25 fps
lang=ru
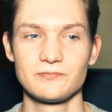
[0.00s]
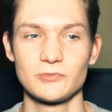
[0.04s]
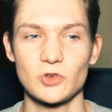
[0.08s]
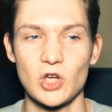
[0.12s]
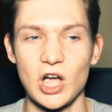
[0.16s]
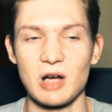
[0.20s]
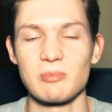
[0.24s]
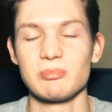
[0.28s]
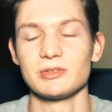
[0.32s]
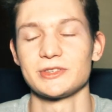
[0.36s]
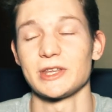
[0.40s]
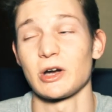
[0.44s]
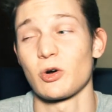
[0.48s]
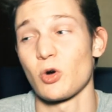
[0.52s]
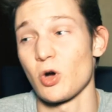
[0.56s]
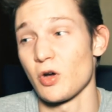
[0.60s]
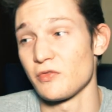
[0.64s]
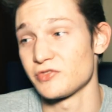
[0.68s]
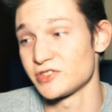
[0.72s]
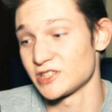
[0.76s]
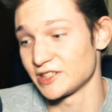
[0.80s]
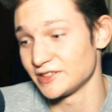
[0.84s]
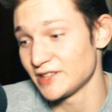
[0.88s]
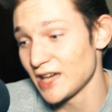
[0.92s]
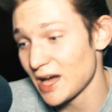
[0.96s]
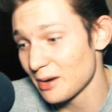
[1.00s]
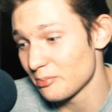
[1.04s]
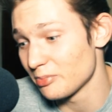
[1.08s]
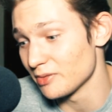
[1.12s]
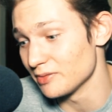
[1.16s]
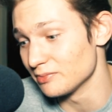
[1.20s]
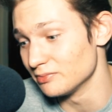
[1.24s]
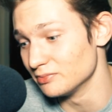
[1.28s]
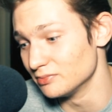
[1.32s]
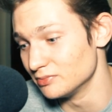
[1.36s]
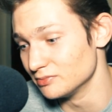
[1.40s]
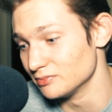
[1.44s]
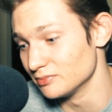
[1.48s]
Ну, как бы такое всегда
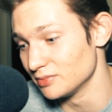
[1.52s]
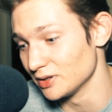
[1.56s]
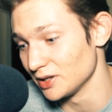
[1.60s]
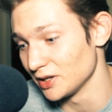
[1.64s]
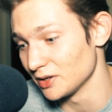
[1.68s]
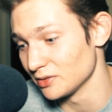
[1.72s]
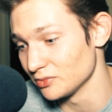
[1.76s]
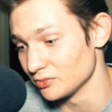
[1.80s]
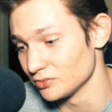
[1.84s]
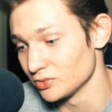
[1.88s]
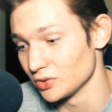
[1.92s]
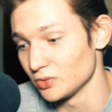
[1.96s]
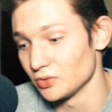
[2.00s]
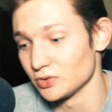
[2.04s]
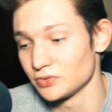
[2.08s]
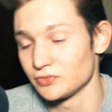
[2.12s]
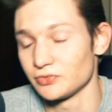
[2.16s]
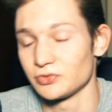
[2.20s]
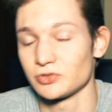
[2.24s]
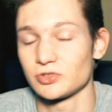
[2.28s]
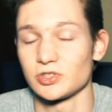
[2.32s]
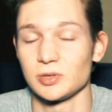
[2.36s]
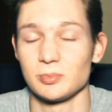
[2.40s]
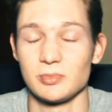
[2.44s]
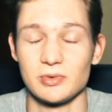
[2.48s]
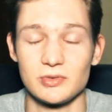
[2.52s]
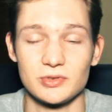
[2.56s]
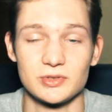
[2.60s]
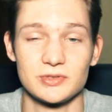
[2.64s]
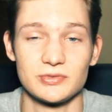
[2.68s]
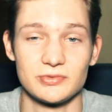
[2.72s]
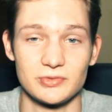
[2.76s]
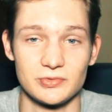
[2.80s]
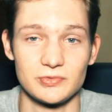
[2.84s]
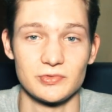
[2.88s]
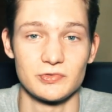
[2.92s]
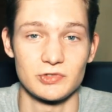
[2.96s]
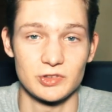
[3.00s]
бы было, но вот чтобы вот,
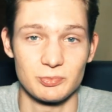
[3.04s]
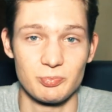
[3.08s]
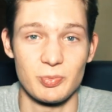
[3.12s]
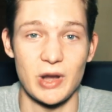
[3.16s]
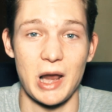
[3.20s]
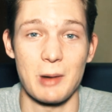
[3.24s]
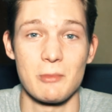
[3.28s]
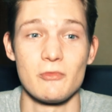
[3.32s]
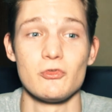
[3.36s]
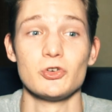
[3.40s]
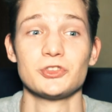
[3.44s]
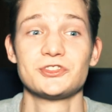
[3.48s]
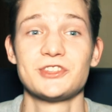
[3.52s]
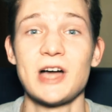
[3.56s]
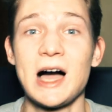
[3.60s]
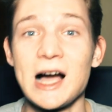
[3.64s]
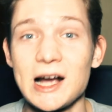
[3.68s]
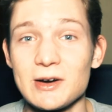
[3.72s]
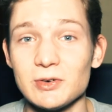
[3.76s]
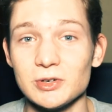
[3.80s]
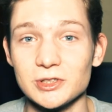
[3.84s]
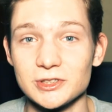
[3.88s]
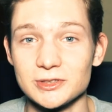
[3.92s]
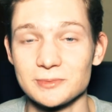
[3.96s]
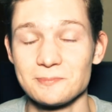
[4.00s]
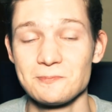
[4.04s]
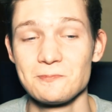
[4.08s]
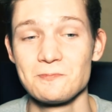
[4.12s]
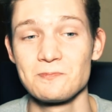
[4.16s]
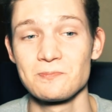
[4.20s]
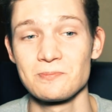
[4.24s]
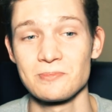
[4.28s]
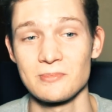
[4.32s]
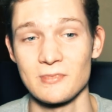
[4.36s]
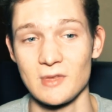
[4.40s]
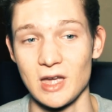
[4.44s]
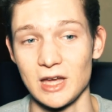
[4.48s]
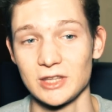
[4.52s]
вот прям вот так вот,
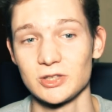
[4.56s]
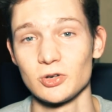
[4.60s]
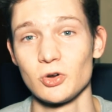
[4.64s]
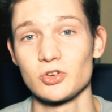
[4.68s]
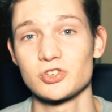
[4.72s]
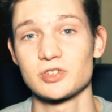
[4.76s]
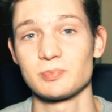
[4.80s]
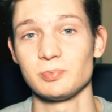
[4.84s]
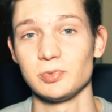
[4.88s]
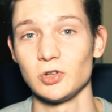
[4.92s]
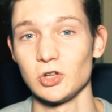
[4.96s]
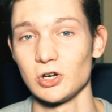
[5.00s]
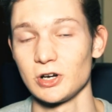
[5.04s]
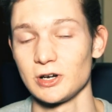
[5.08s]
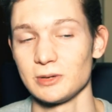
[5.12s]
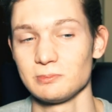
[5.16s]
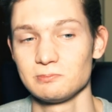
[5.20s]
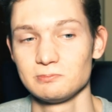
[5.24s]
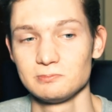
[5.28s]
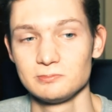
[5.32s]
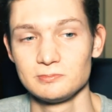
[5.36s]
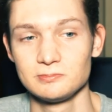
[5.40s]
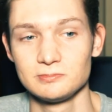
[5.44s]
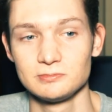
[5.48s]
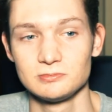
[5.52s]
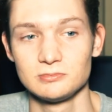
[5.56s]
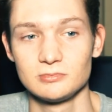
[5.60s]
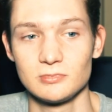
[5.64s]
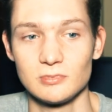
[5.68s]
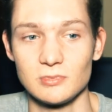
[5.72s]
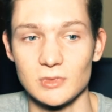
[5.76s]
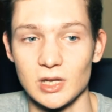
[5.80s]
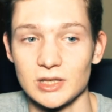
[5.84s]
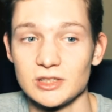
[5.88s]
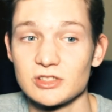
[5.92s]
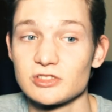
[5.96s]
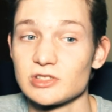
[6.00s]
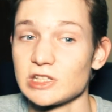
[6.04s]
это очень плохо.
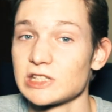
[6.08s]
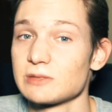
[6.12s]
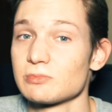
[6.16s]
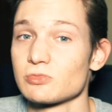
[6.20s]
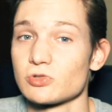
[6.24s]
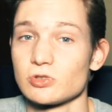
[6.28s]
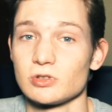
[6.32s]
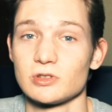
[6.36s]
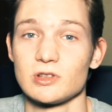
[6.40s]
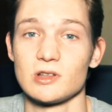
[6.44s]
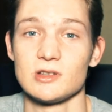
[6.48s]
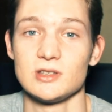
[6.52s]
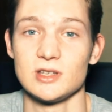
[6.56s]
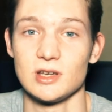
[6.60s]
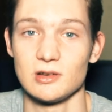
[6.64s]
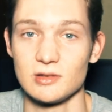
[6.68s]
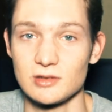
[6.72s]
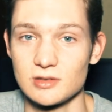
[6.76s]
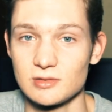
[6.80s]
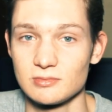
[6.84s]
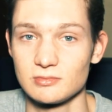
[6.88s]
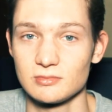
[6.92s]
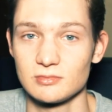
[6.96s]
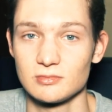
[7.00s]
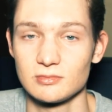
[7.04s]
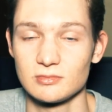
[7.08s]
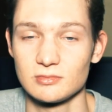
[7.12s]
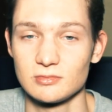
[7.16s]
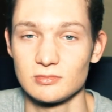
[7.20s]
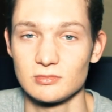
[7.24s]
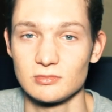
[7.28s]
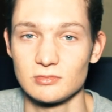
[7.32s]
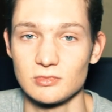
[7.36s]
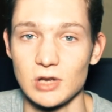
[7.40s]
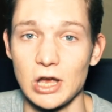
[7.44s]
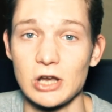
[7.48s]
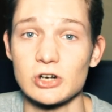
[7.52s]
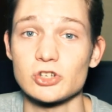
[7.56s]
Надо с этим что-то делать.
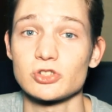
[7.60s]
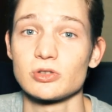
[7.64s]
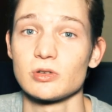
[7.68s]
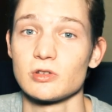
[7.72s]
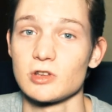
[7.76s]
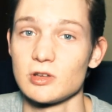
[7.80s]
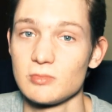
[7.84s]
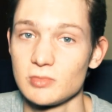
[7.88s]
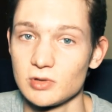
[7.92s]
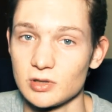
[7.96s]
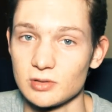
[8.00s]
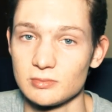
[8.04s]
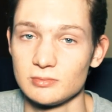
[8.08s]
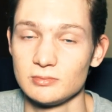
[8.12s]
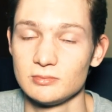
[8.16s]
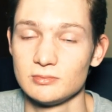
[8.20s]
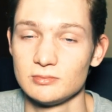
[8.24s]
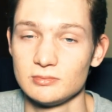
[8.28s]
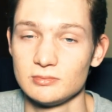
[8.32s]
А что именно?